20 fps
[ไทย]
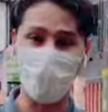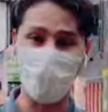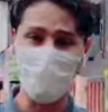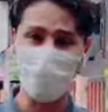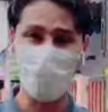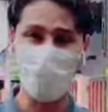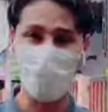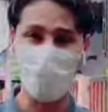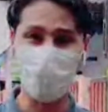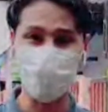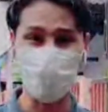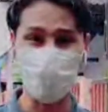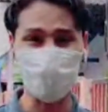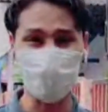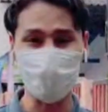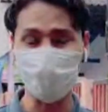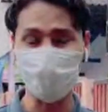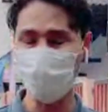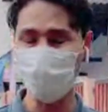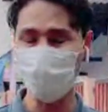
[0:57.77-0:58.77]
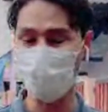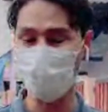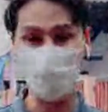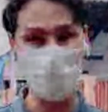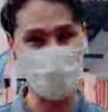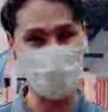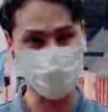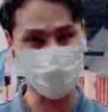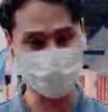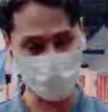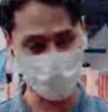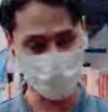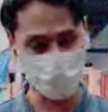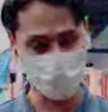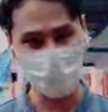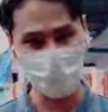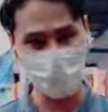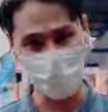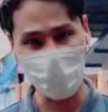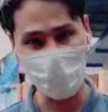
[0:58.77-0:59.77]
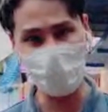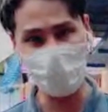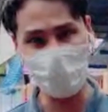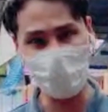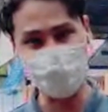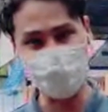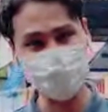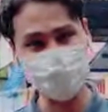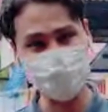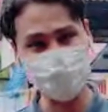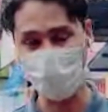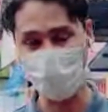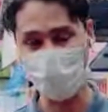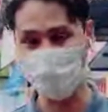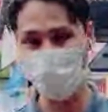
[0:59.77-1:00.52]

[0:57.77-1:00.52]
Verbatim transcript: ว่าตอนนี้ได้รับความเดือดร้อนอย่างมากเนื่องจาก